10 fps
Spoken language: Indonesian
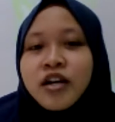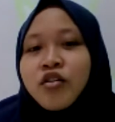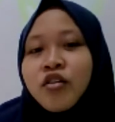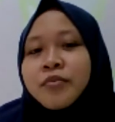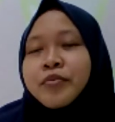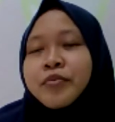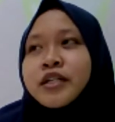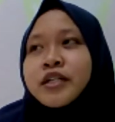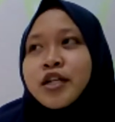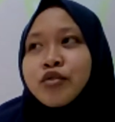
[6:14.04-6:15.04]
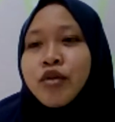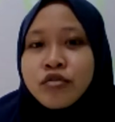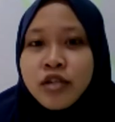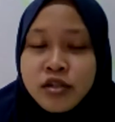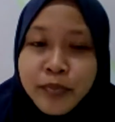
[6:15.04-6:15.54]
orang pekerja itu harus
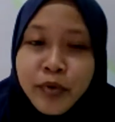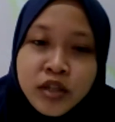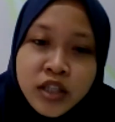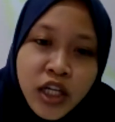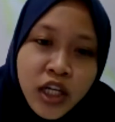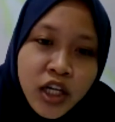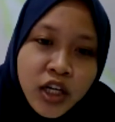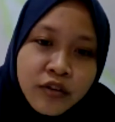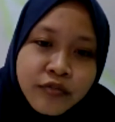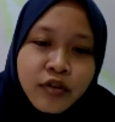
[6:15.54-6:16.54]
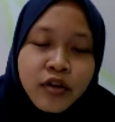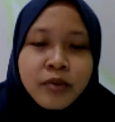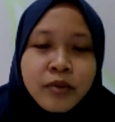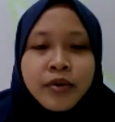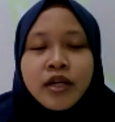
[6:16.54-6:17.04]
yang sportif,
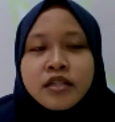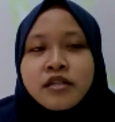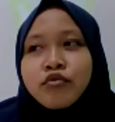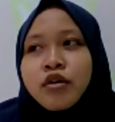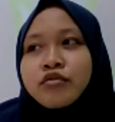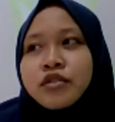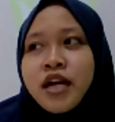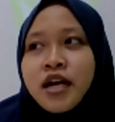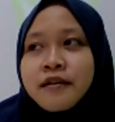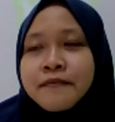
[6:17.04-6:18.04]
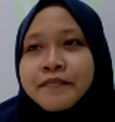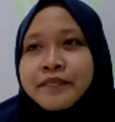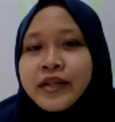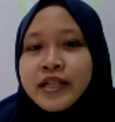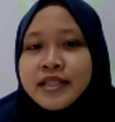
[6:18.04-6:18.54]
orang pekerja itu harus yang
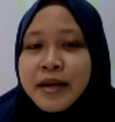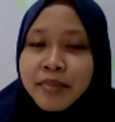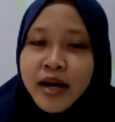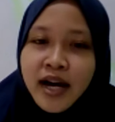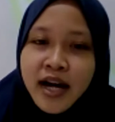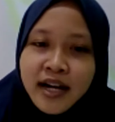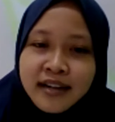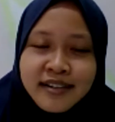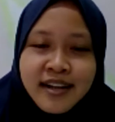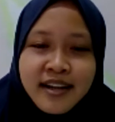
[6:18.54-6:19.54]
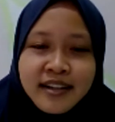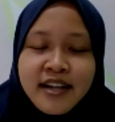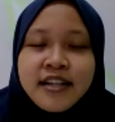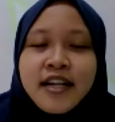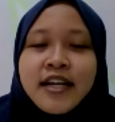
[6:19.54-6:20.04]
sabar. Nah,
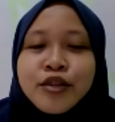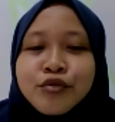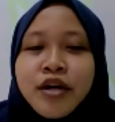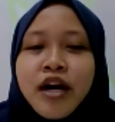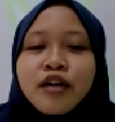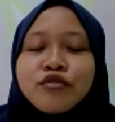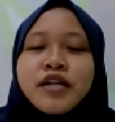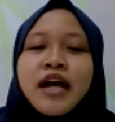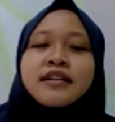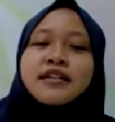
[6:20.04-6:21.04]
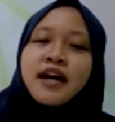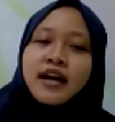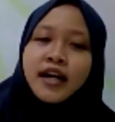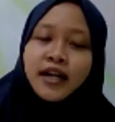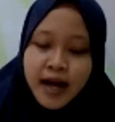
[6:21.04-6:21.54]
nilai-nilai itu yang harus ada.
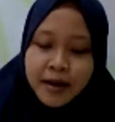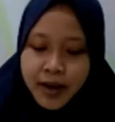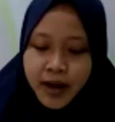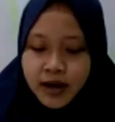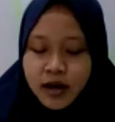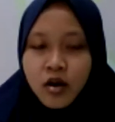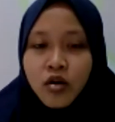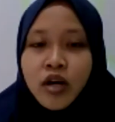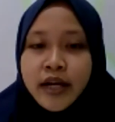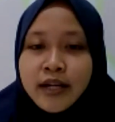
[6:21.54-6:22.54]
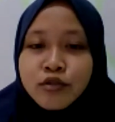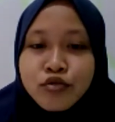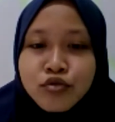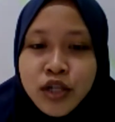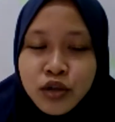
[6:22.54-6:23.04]
Karena apa? Orang yang
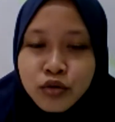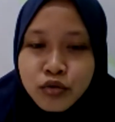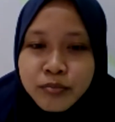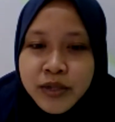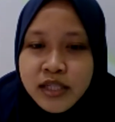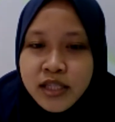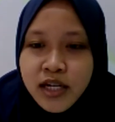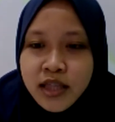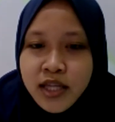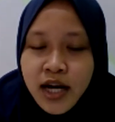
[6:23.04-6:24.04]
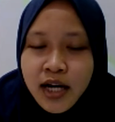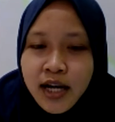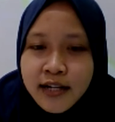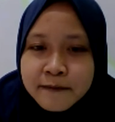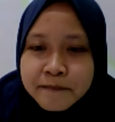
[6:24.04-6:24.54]
jujur itu pasti nanti
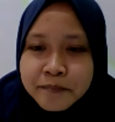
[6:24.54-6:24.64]
akan